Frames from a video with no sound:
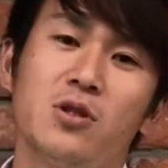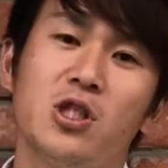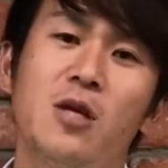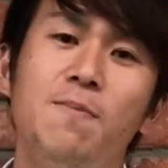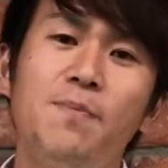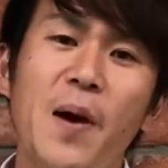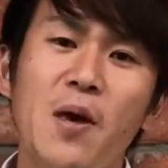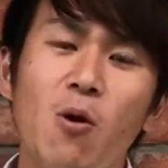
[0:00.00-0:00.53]

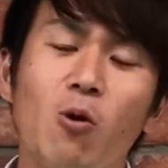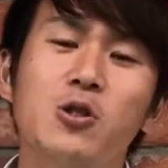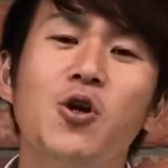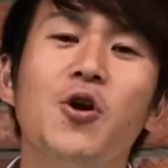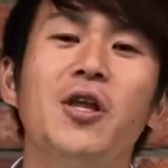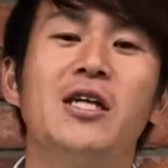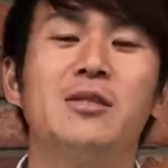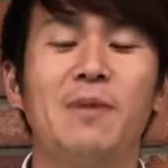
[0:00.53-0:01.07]
失敗を恐
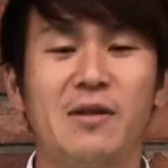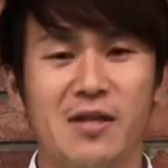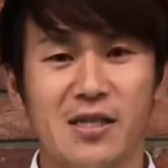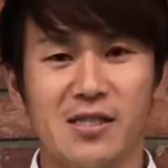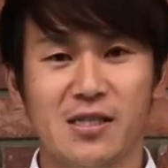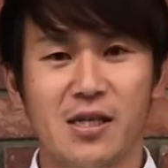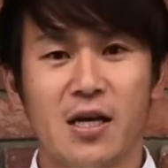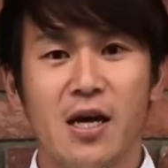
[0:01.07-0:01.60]
れてしまうんで
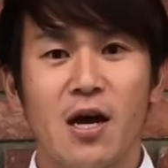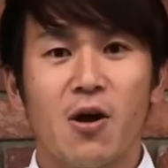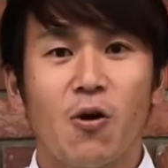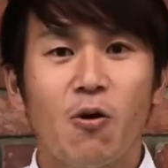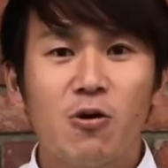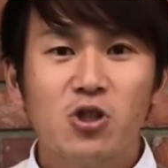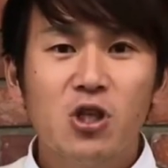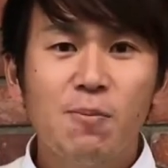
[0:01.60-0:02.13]
す
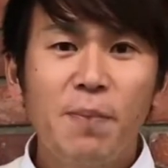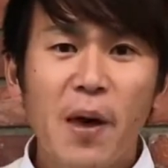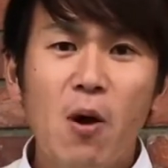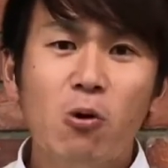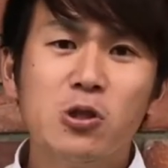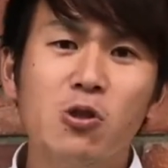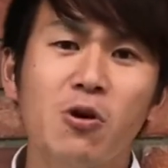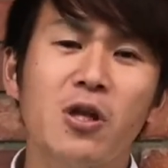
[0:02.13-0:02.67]
この失敗
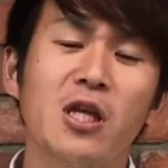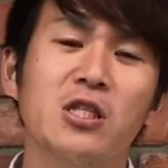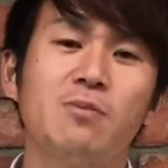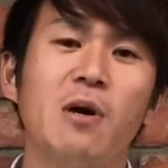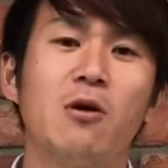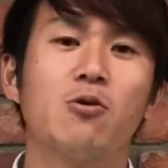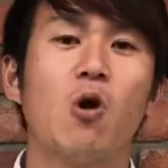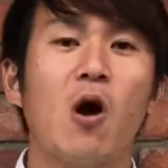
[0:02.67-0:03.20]
を恐れてし
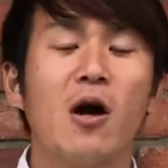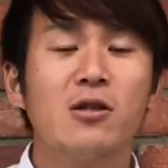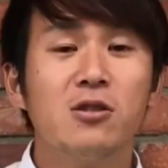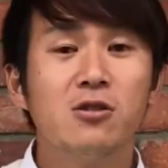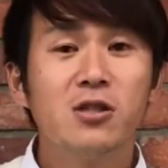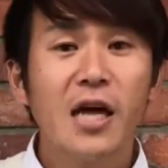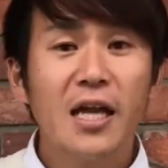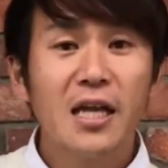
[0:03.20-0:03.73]
まうと
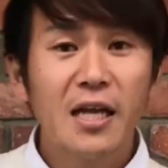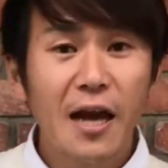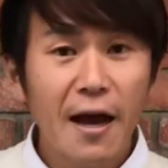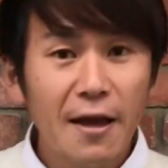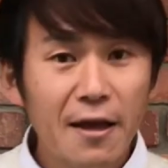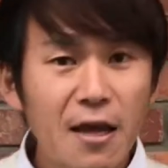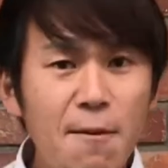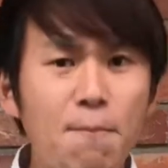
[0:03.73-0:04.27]
具体的な
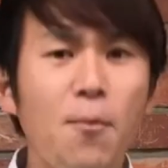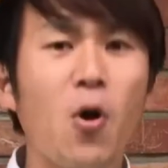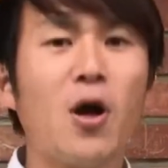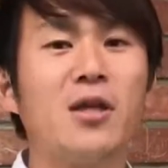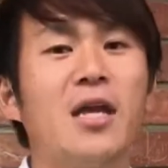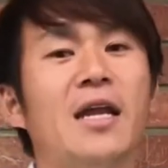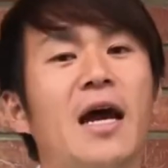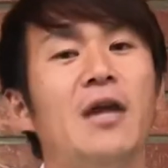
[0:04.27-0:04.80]
一歩
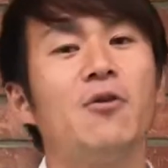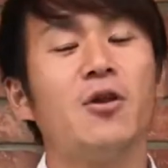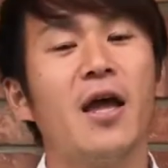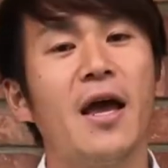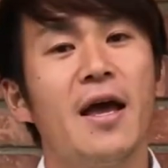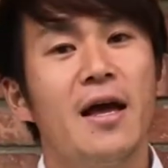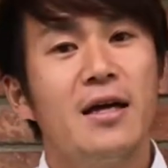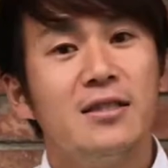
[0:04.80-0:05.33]
が出ないの
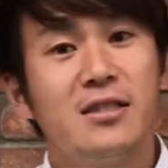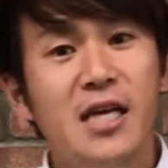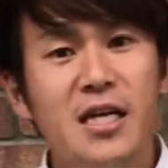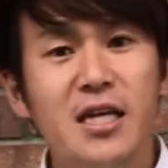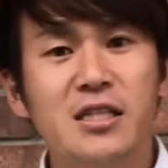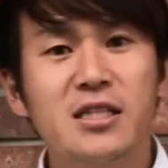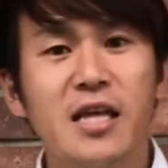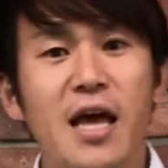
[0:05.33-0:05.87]
でぜ
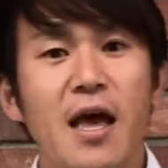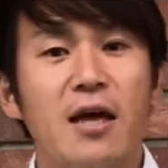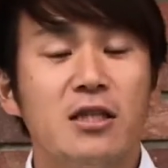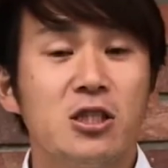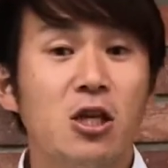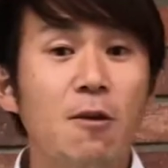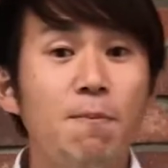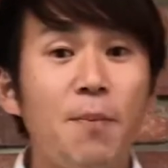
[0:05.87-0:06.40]
ひですね
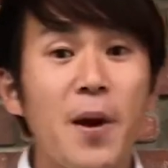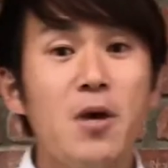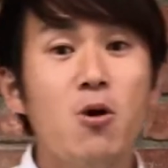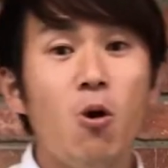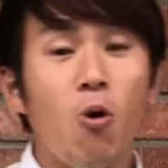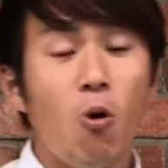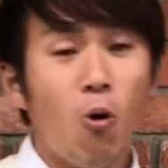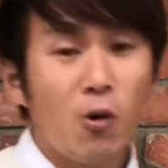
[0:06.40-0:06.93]
失敗
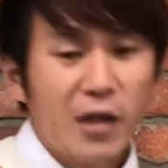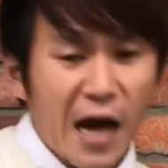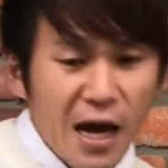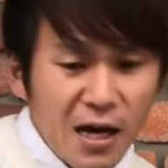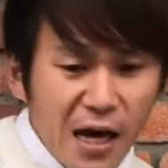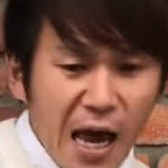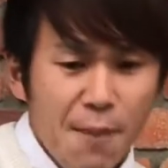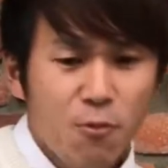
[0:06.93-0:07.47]
を
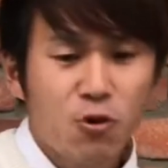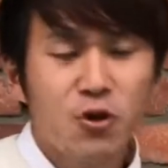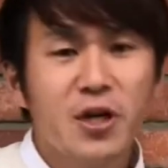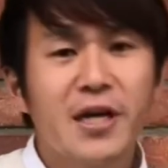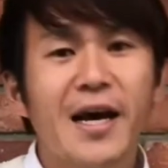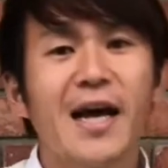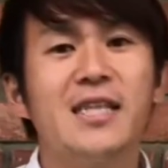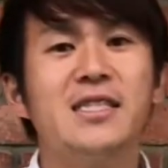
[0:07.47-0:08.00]
何回も繰
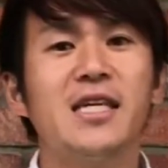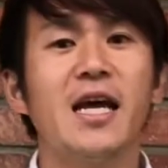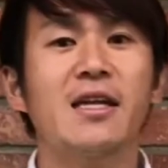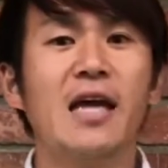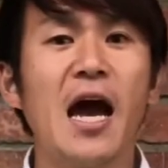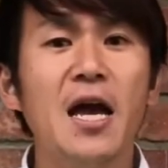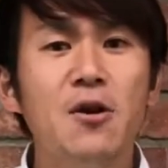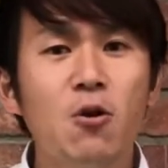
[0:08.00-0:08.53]
り返して
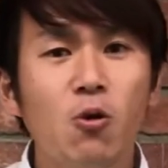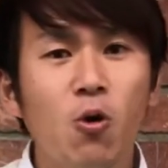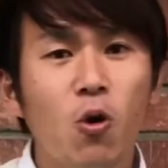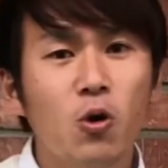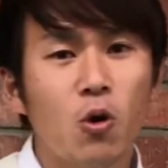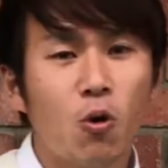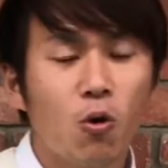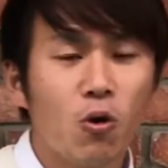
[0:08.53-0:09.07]
大量
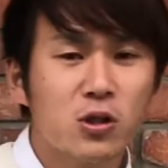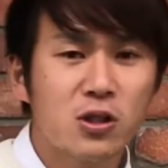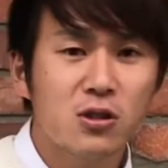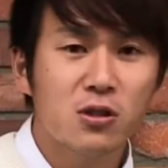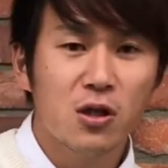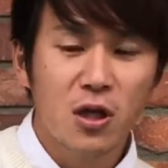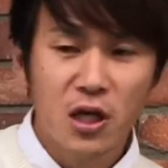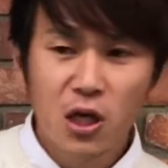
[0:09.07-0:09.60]
行動を起こす
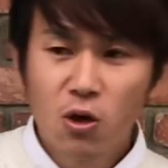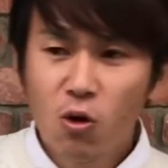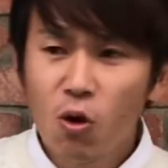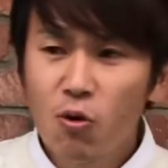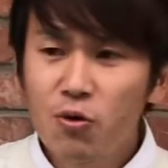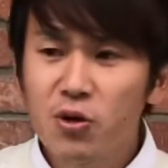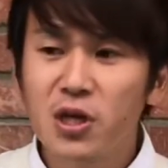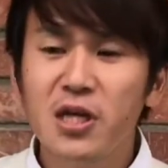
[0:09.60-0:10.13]

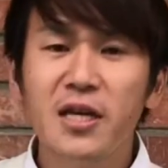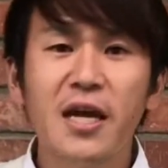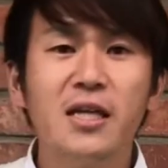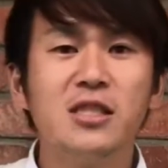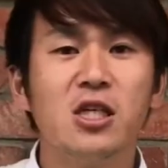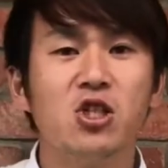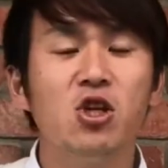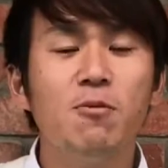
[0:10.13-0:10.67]
イコール比例
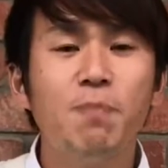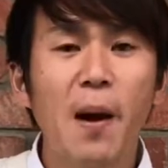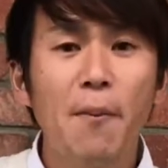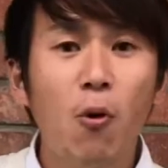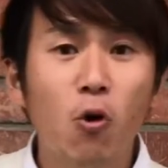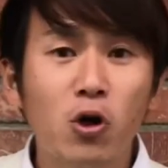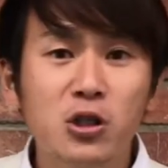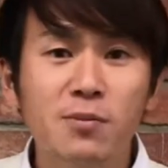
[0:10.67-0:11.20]
して失敗
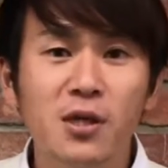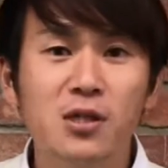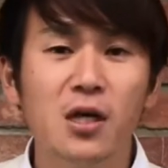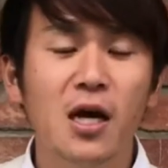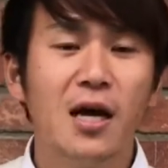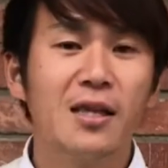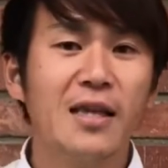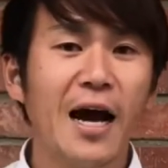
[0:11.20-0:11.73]
も起こします
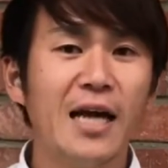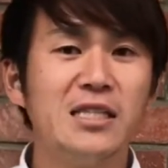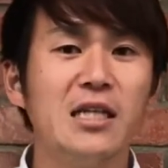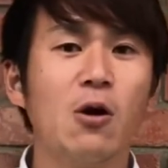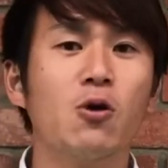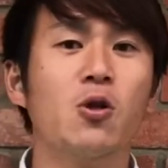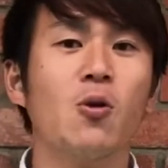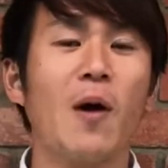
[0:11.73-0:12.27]
大事
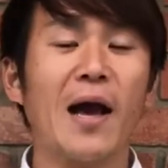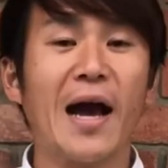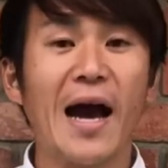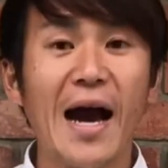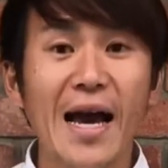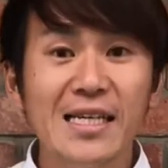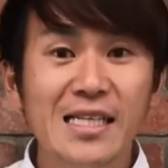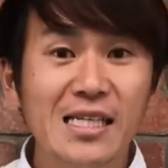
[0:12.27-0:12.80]
なことは
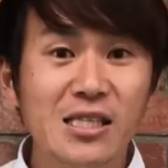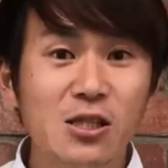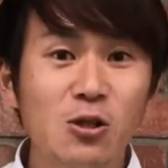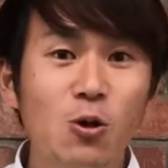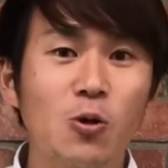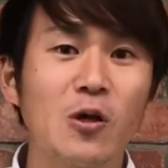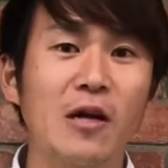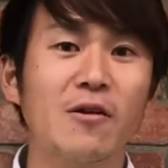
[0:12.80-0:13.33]
改善する
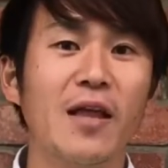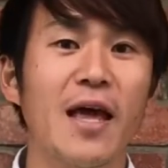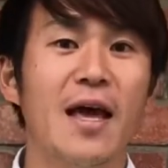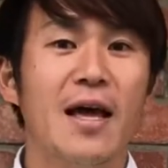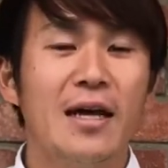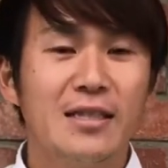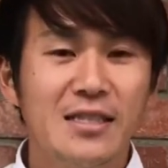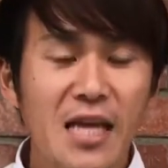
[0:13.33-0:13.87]
ことなので
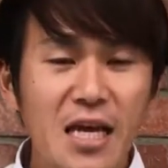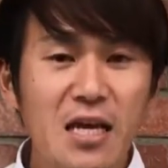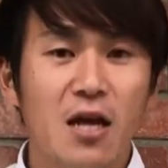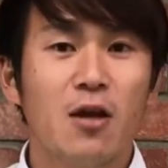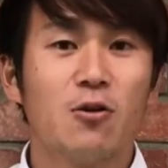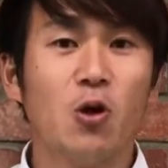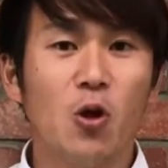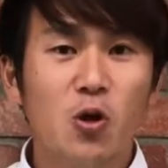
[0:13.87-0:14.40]
ぜひ
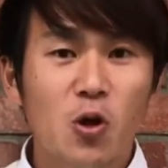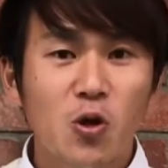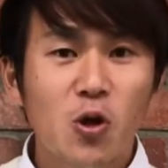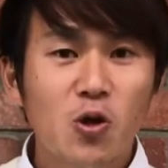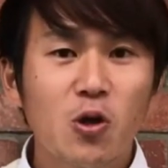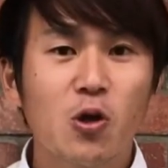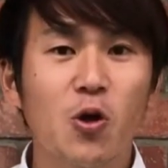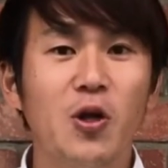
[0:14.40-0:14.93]
どんどんど
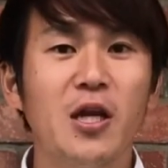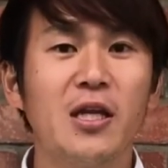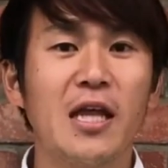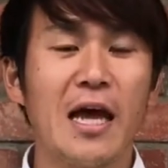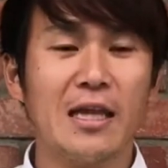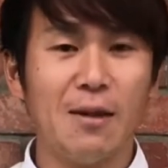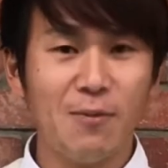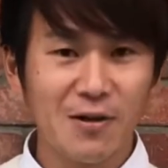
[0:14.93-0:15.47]
んどん取り入れて
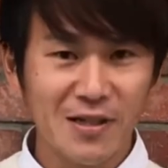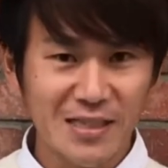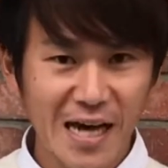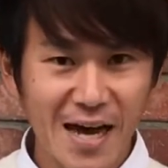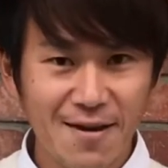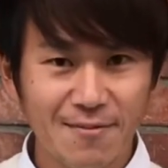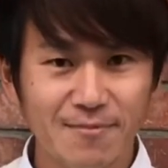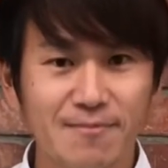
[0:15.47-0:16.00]
やってみてくだ
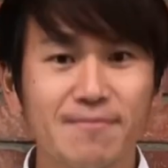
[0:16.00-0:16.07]
さい